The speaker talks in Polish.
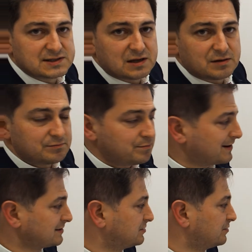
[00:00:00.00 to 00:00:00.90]
za
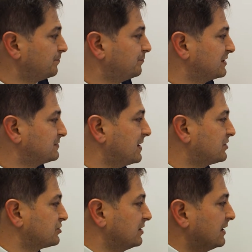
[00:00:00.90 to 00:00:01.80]
bardzo
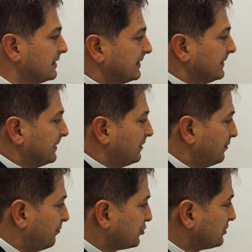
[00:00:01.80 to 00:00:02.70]
bezpieczny.
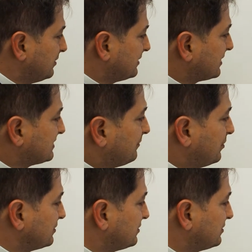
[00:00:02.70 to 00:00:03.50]
E, możemy tak samo